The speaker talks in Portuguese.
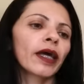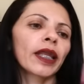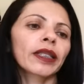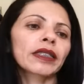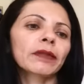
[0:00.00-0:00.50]

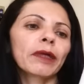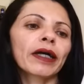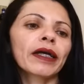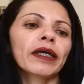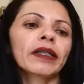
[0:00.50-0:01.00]
Ela é dessa
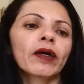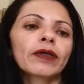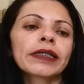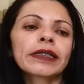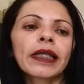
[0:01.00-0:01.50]
marca aqui,
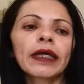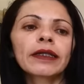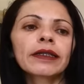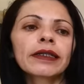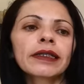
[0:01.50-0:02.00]
Neo
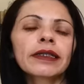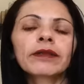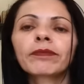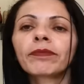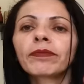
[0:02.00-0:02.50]
Essence,
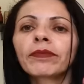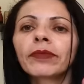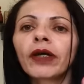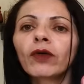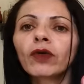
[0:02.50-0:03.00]

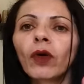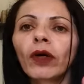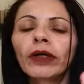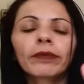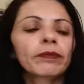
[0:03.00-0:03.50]
da
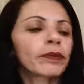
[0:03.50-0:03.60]
Eudora.